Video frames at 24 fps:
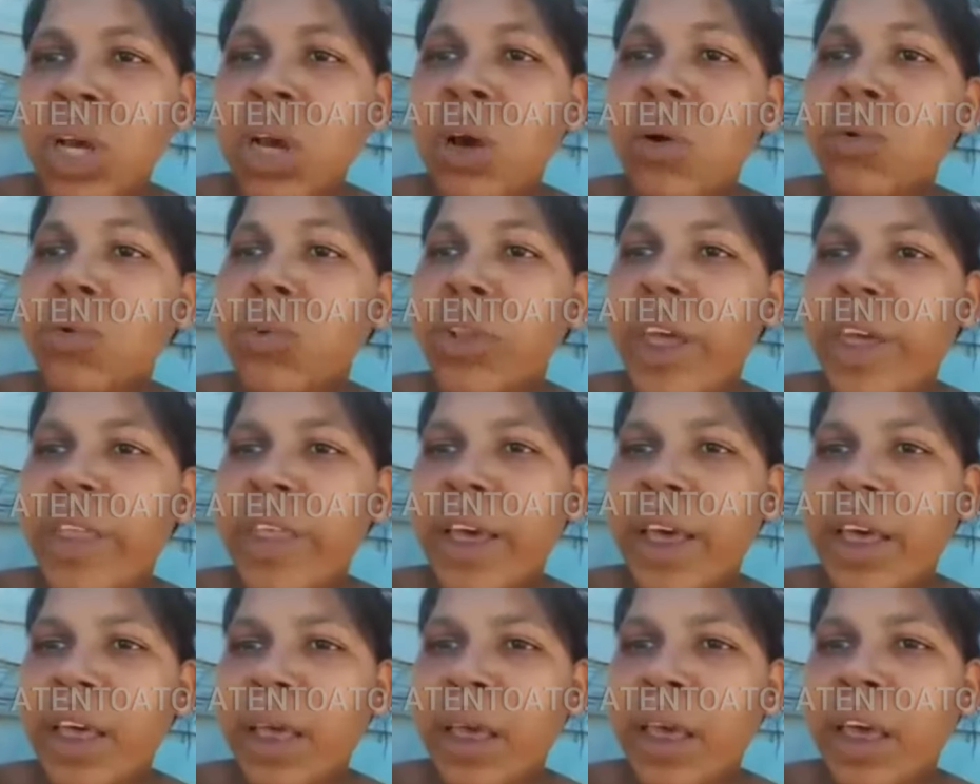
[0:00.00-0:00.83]
Es
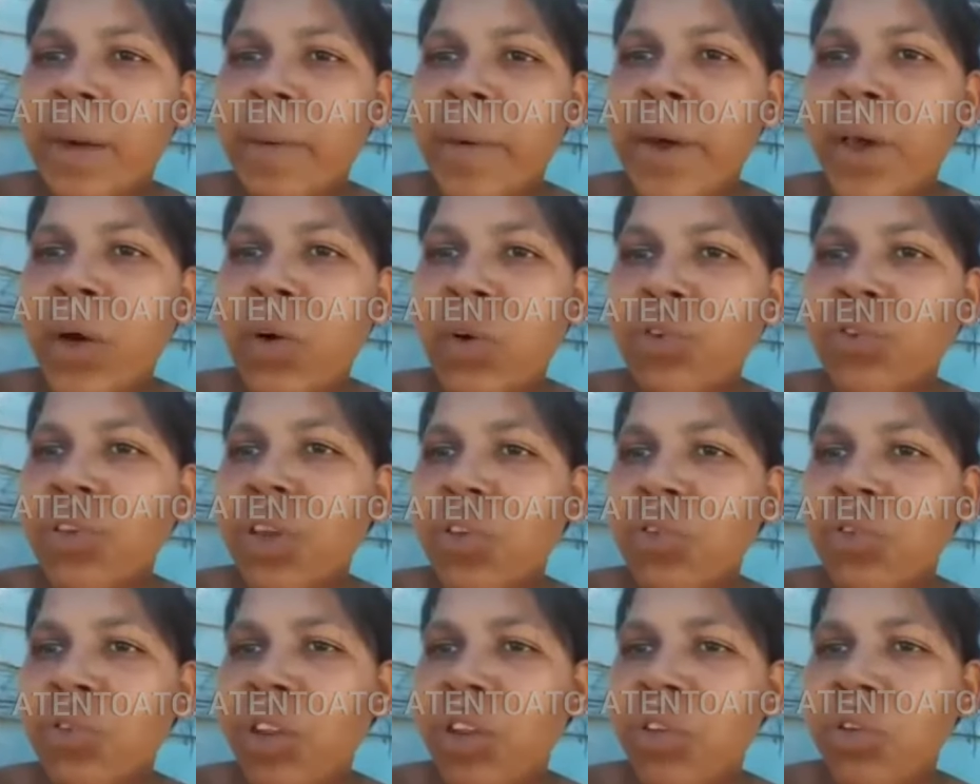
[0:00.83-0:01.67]
ustedes que, ven
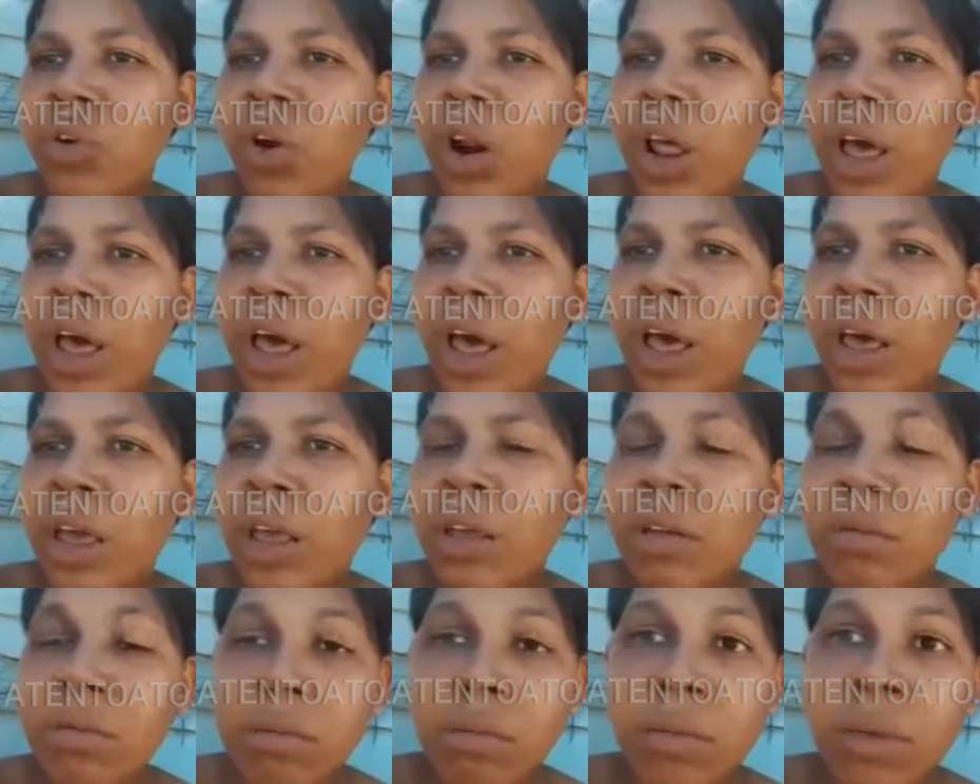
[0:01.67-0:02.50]
cosas donde no las
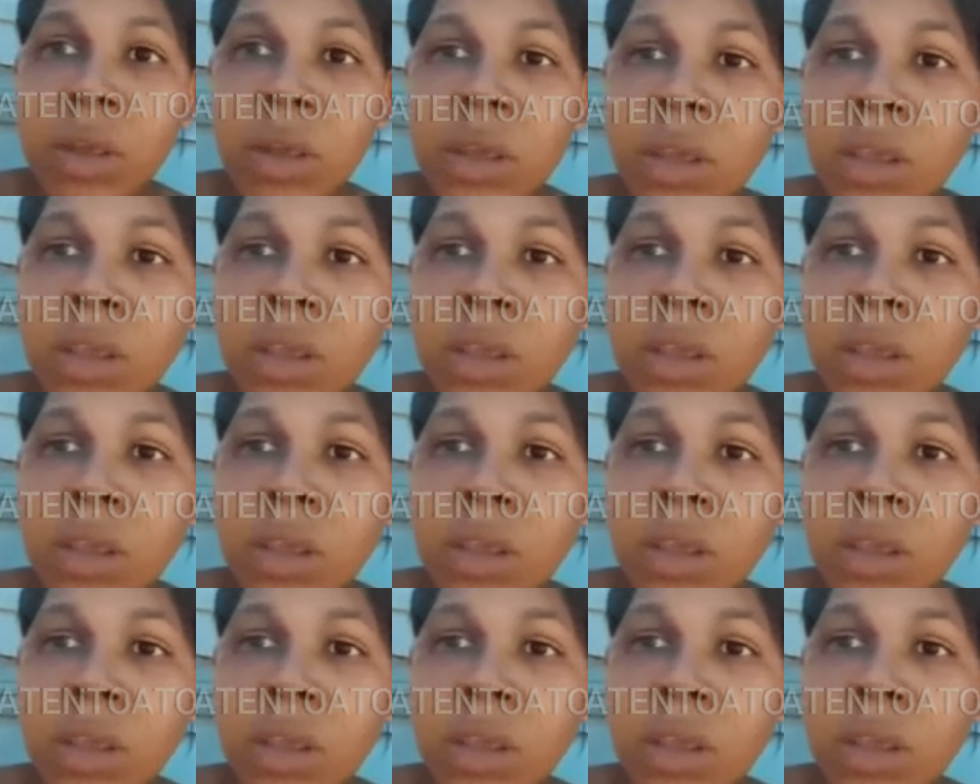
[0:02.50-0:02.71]
hay.